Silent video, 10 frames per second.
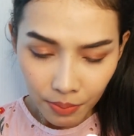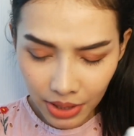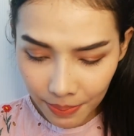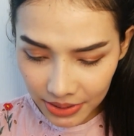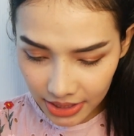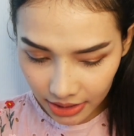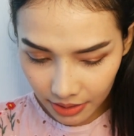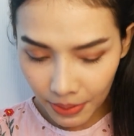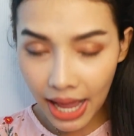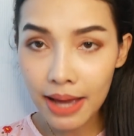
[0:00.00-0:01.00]
เพื่อประสิท
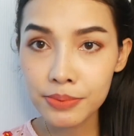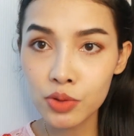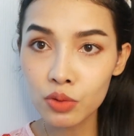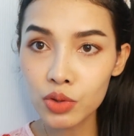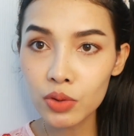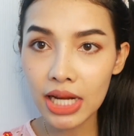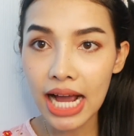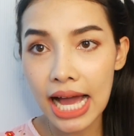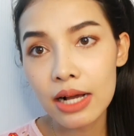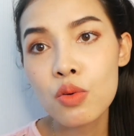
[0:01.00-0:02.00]
ธิภาพสูงสุด
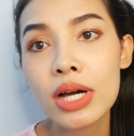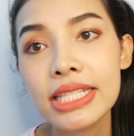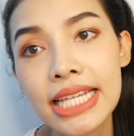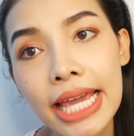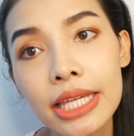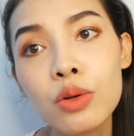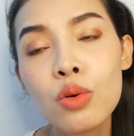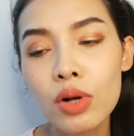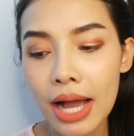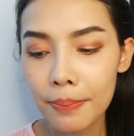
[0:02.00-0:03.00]
นะคะควรใช้
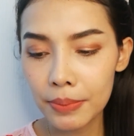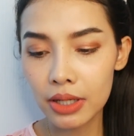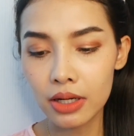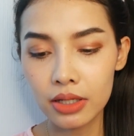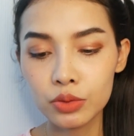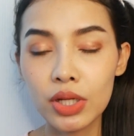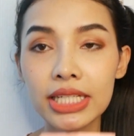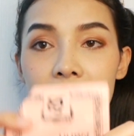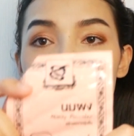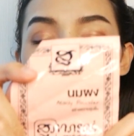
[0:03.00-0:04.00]
คู่กับตัวนี้